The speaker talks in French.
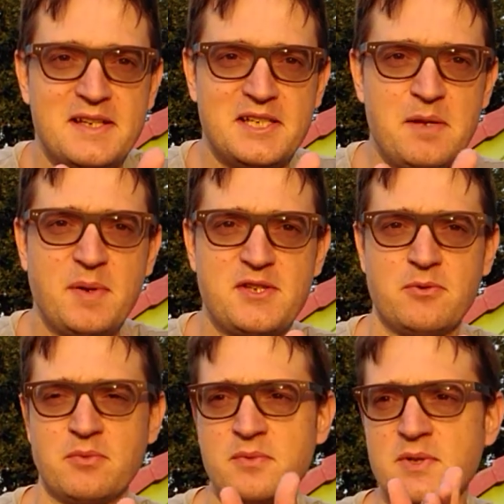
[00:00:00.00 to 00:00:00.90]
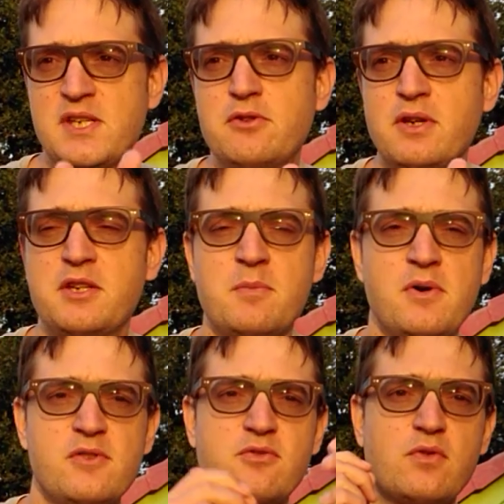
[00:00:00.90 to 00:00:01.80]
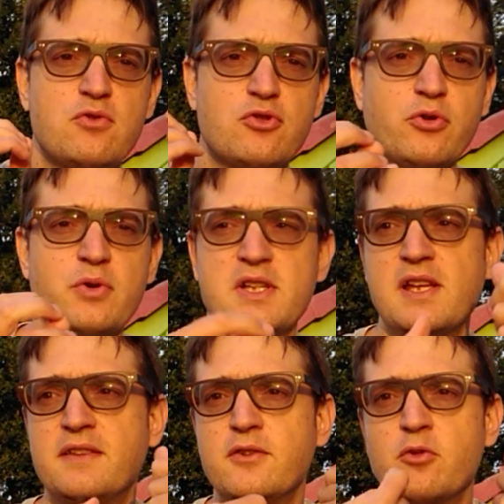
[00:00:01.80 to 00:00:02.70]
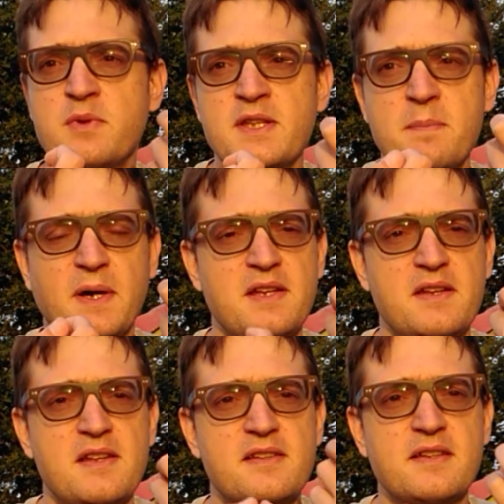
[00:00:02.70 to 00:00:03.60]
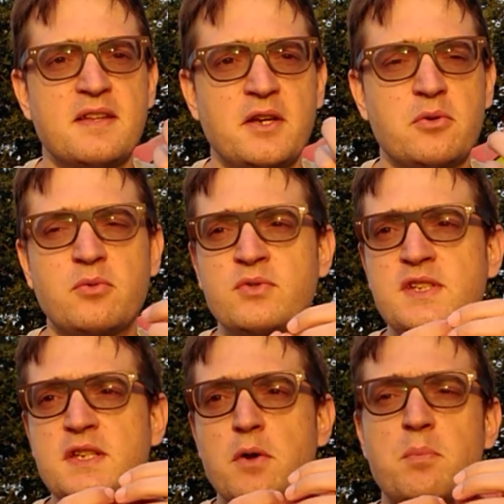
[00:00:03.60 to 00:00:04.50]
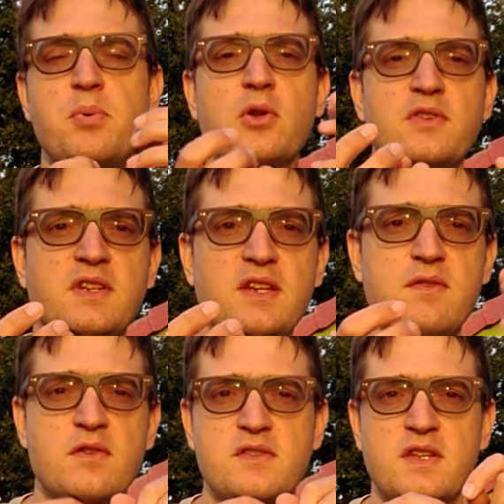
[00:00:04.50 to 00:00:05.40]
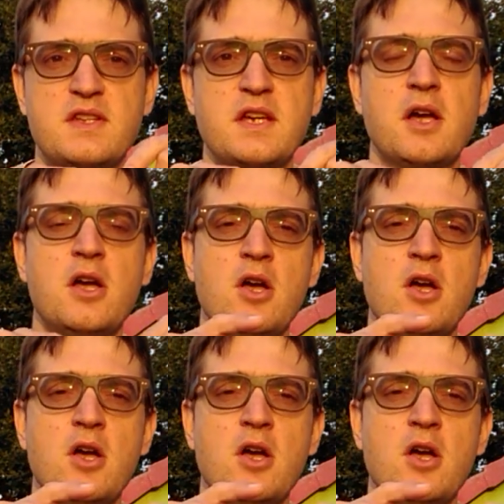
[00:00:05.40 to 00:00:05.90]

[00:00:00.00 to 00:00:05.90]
j'ai l'impression qu'historiquement, si tu veux, le jeu de rôle il a été dominé par les scénarios qu'on dit euh, plot driven, c'est-à-dire